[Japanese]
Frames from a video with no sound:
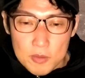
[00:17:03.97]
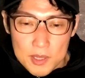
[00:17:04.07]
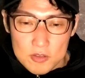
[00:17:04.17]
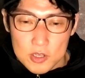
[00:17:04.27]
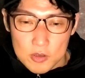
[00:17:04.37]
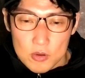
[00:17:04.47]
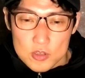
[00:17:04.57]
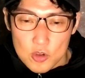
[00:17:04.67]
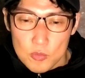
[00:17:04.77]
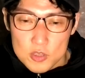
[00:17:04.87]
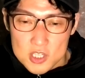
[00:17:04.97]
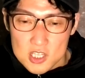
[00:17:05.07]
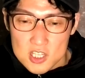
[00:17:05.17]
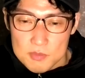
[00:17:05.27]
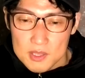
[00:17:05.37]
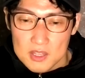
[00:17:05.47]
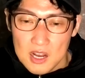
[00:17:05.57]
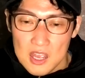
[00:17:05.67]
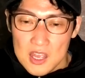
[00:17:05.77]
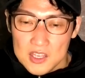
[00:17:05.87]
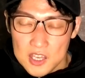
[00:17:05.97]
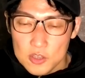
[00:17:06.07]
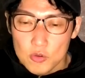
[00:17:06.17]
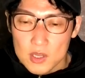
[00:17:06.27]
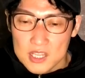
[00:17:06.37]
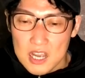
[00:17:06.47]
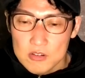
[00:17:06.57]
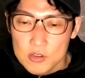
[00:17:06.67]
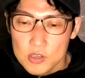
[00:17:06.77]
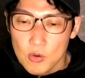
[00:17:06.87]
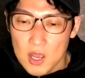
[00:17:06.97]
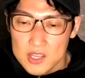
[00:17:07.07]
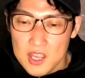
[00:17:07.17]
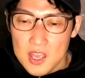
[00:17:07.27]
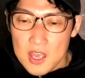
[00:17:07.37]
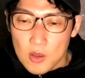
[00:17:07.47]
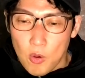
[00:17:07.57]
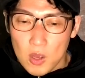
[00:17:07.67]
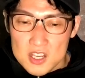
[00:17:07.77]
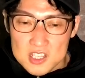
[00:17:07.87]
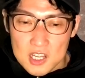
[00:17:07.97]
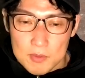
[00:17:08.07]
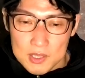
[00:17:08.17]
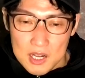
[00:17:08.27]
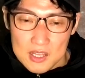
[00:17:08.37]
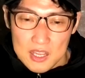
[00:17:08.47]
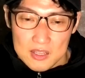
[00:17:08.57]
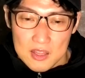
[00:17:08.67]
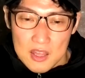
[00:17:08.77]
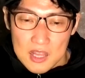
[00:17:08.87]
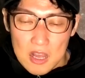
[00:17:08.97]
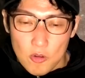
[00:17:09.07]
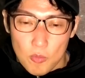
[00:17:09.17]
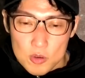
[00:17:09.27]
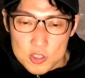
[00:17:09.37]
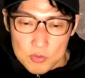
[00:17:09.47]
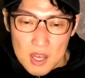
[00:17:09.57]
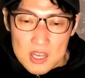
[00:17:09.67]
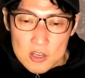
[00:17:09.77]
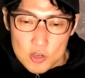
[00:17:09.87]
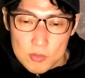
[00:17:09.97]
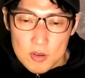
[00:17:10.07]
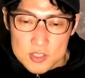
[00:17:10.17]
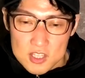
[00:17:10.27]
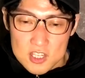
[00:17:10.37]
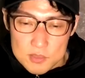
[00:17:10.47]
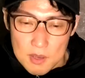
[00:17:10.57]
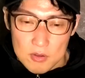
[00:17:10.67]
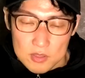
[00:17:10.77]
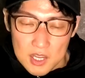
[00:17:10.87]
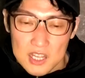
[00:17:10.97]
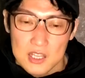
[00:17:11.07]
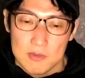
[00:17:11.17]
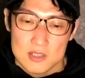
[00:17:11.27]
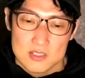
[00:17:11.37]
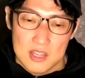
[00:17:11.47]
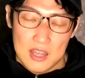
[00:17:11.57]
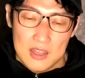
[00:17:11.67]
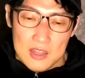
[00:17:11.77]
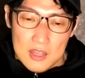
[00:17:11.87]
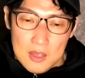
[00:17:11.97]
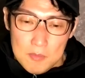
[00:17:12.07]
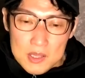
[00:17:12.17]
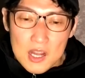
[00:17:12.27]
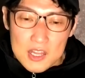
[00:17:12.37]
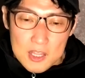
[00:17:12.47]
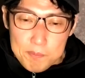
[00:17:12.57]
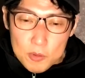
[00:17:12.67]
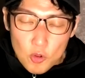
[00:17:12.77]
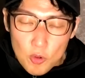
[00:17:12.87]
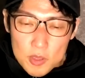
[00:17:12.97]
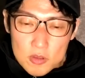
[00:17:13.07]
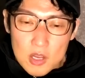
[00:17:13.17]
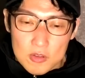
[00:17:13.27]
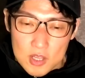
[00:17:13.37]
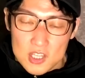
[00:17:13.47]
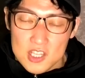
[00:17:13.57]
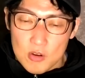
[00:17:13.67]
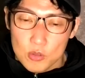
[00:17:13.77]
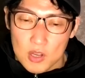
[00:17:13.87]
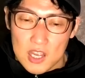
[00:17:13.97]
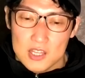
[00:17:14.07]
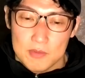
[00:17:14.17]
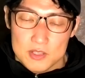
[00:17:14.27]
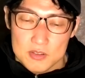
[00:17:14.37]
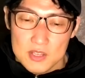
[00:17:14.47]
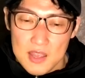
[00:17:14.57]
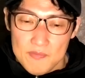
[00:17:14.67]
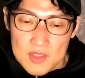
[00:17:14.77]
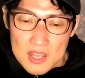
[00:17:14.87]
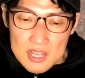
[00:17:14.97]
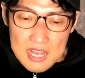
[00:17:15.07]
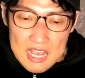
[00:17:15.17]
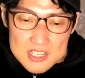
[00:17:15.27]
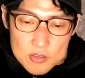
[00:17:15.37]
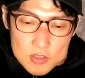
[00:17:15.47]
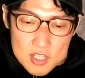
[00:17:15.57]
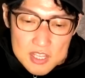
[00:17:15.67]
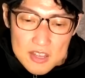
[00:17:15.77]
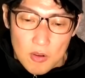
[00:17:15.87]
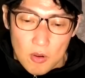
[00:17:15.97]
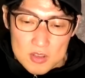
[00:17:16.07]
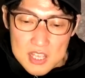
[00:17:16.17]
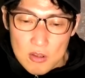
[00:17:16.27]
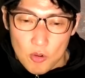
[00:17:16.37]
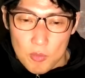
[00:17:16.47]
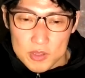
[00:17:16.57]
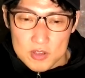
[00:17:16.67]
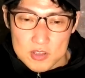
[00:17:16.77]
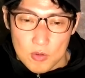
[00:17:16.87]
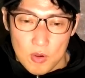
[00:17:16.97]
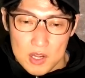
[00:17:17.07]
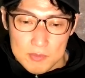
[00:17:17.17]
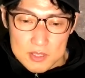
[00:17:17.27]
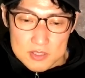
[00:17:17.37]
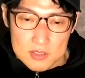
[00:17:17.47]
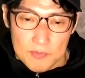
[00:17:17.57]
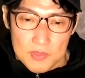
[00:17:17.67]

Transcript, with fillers: のバッテリーを消耗しきってしまったら、結局は多額の費用をかけて交換しなければならない。かっこ、もしくは車を捨ててしまうって書いてありますね。まあだから日本のコメント欄とね、似てることを書いてますよね。廃止そして最後、最後のコメントですけど、こうあります。